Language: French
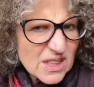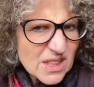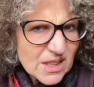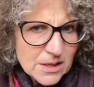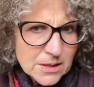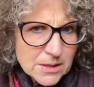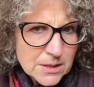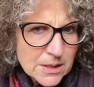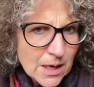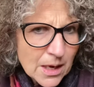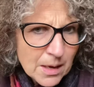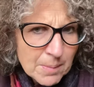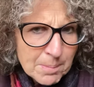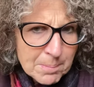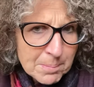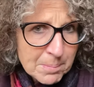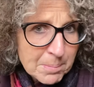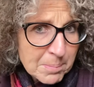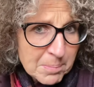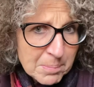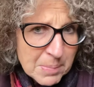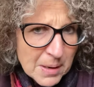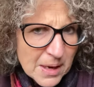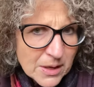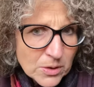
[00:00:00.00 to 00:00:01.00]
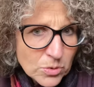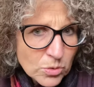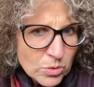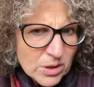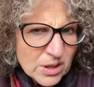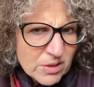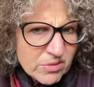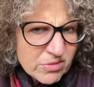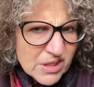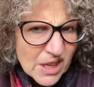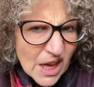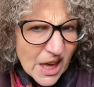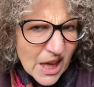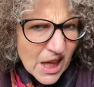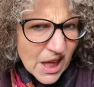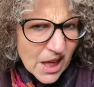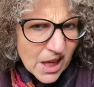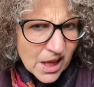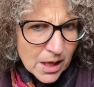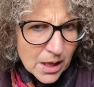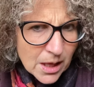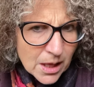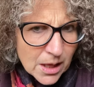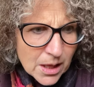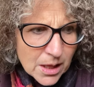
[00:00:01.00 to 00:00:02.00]
il n'y a pas de
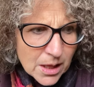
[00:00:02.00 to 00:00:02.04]
rivière